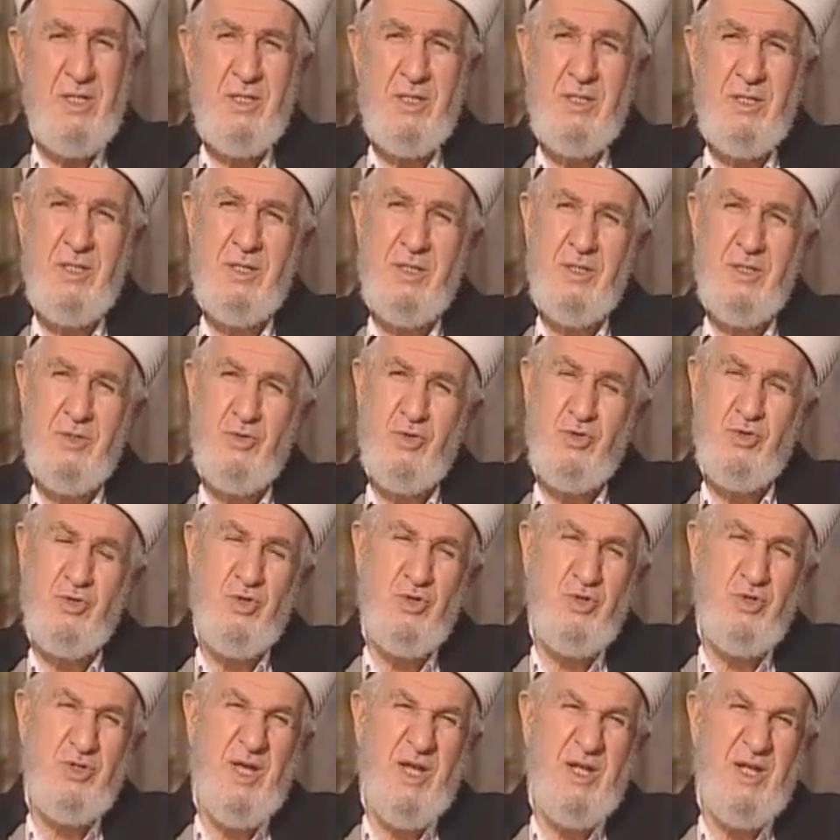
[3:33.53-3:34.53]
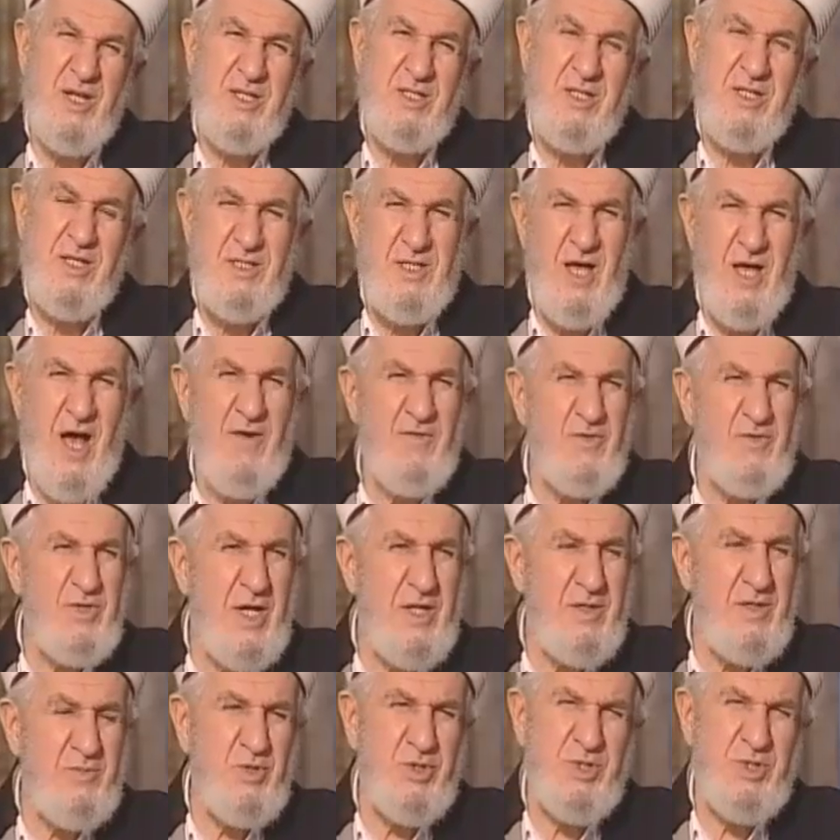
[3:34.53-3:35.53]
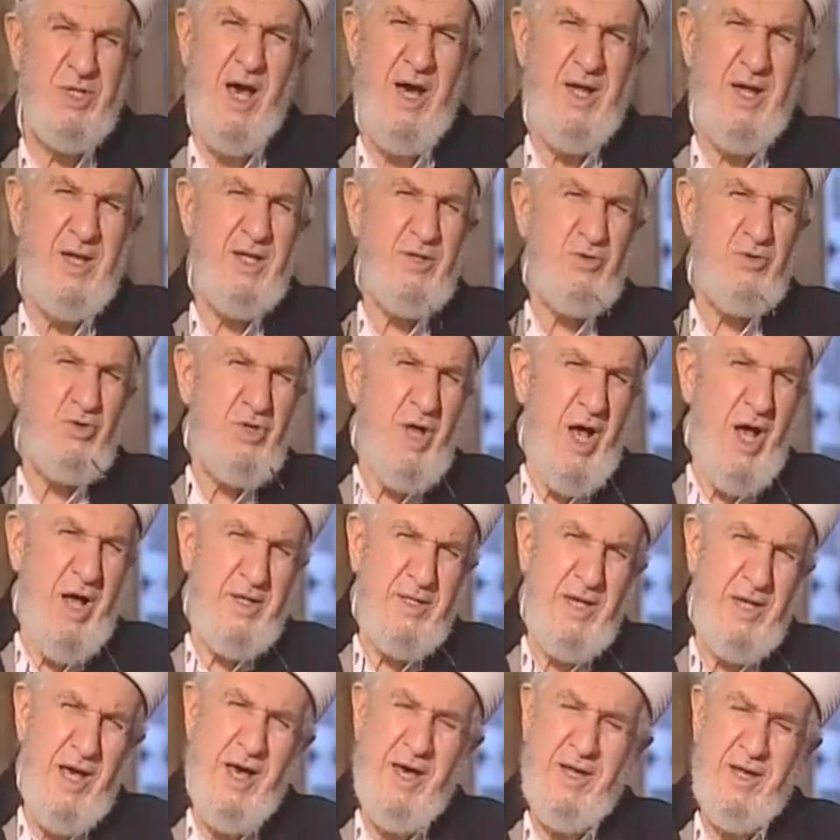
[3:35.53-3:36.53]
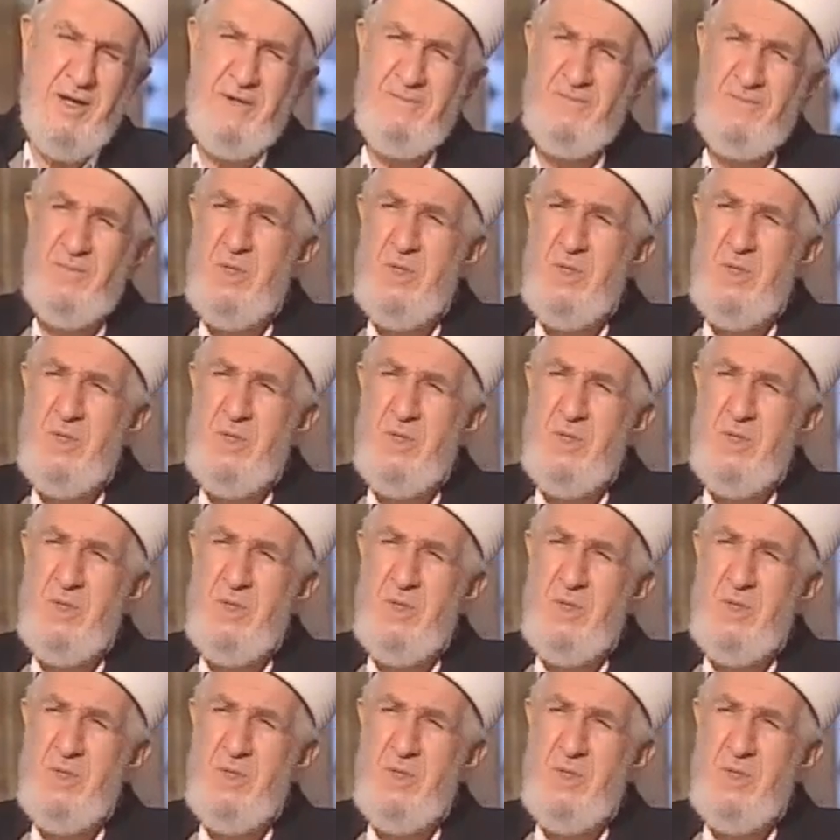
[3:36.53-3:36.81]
e, hudutları tecavüz etmiş yani günahkar.